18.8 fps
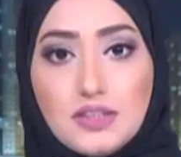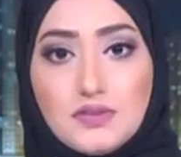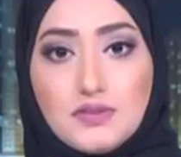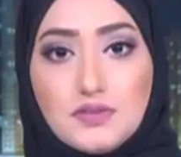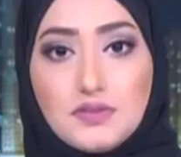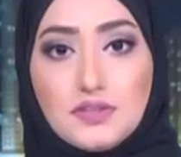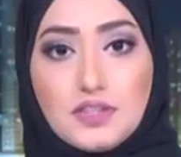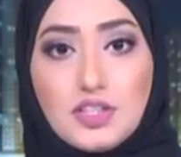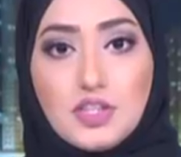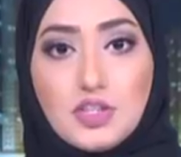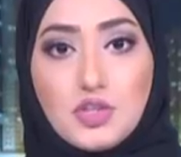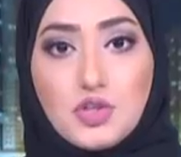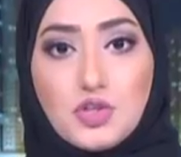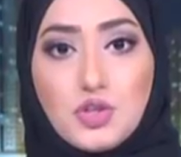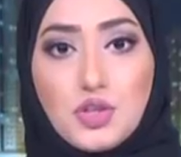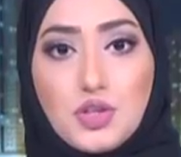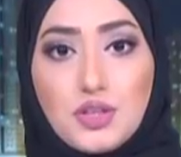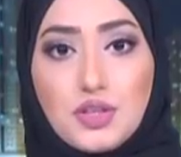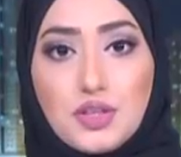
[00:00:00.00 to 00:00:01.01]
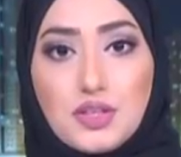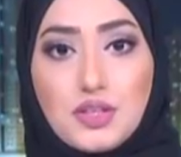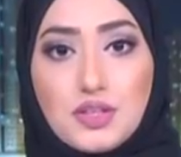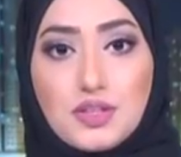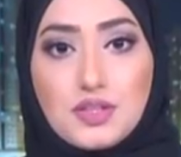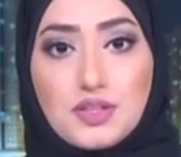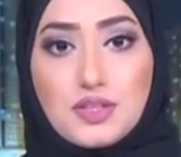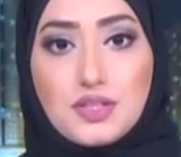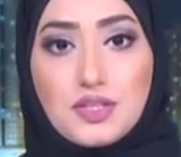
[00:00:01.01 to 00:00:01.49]
دشن صاحب السمو
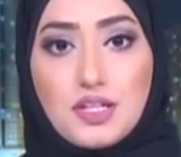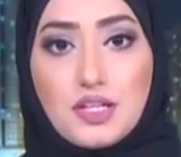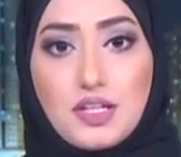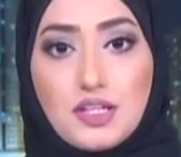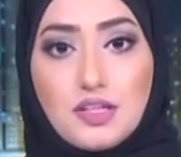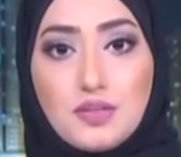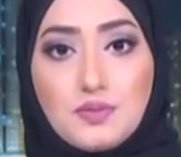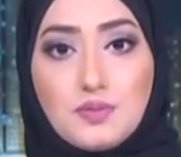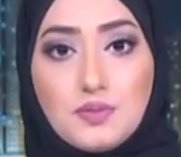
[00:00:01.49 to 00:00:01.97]
الشيخ محمد بن